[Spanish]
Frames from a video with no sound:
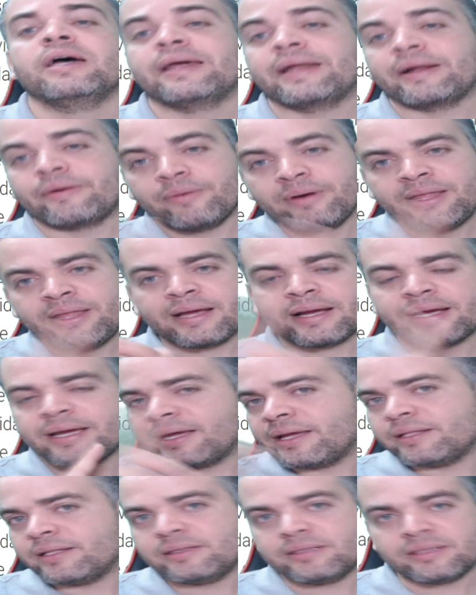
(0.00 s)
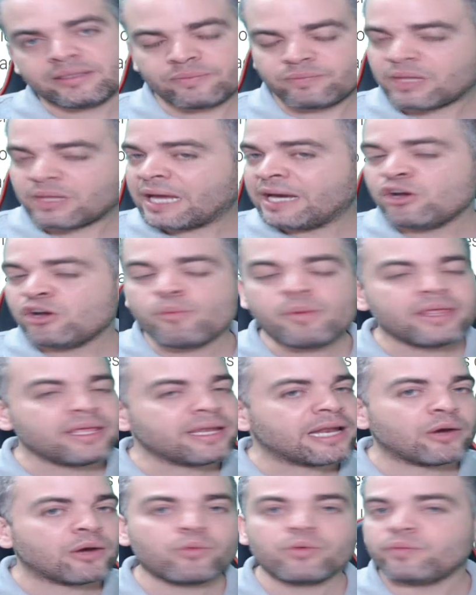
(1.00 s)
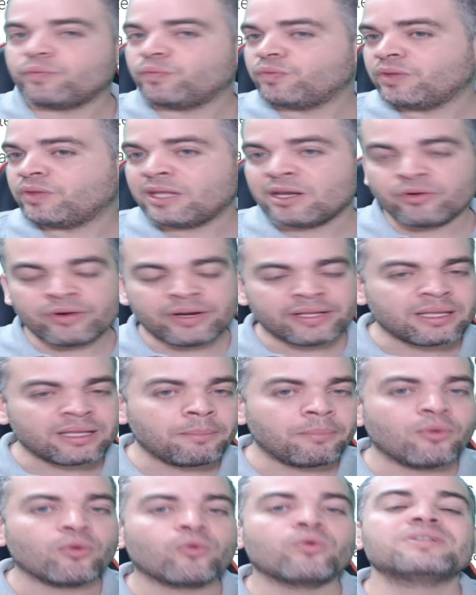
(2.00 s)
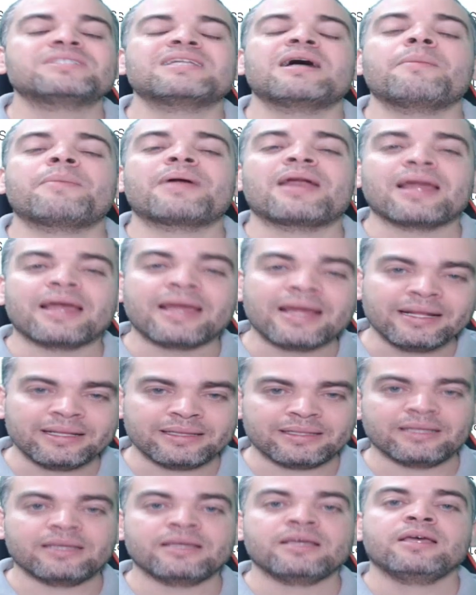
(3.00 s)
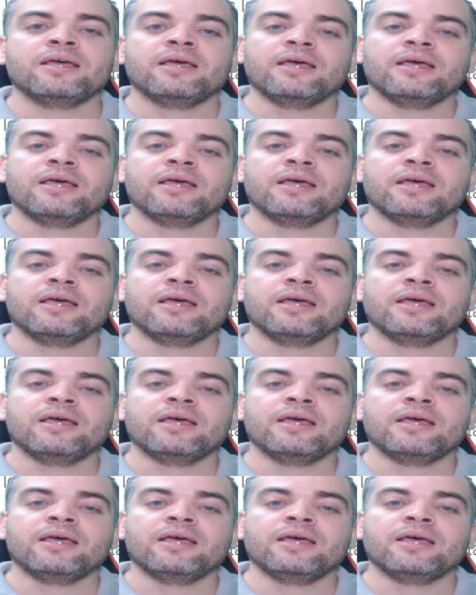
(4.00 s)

Recuerda que Danilo Medina ni Leonel tampoco estaban para la gente.